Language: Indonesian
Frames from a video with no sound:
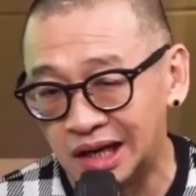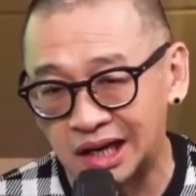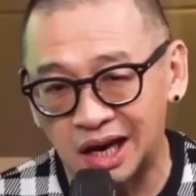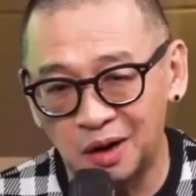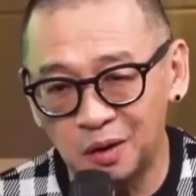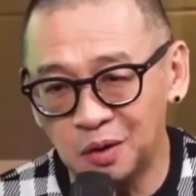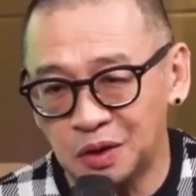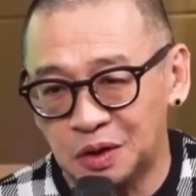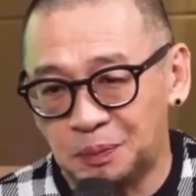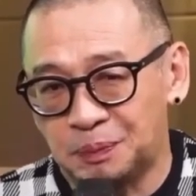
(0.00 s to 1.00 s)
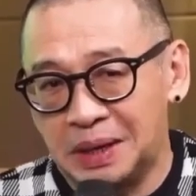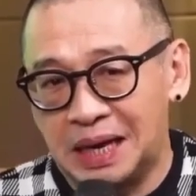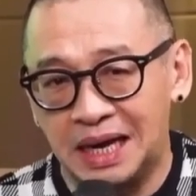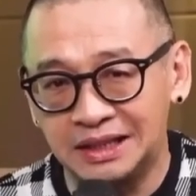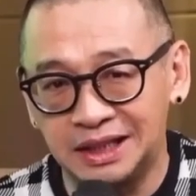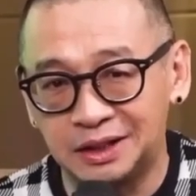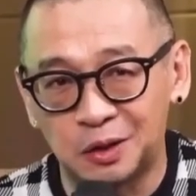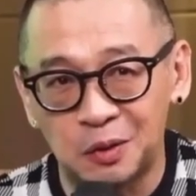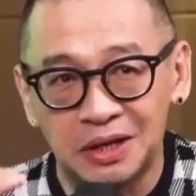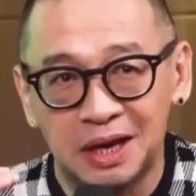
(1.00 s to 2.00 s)
Kalau lu ikut Piala Asia,
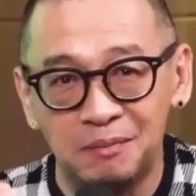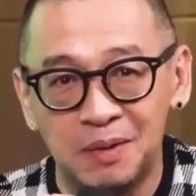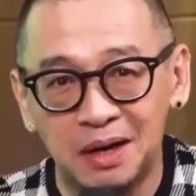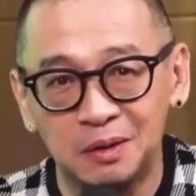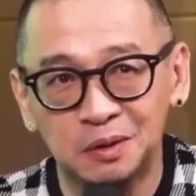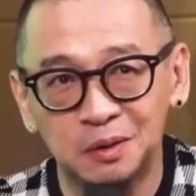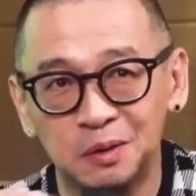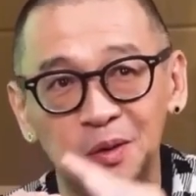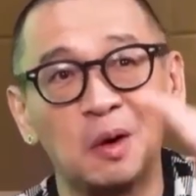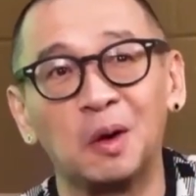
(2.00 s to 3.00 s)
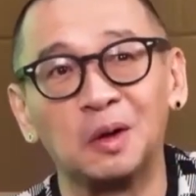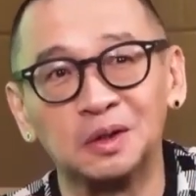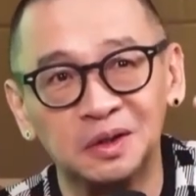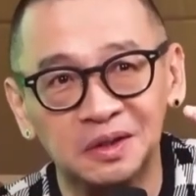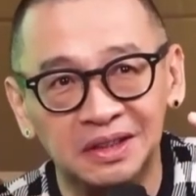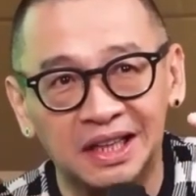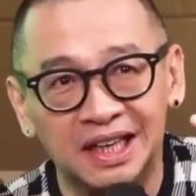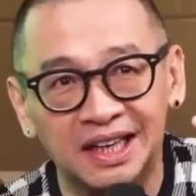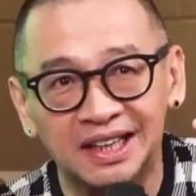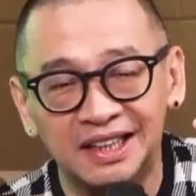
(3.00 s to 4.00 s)
drawingnya bagus, lu lolos, ya
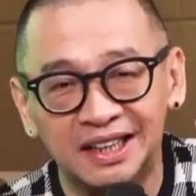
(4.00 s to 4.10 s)
kan? Hmm.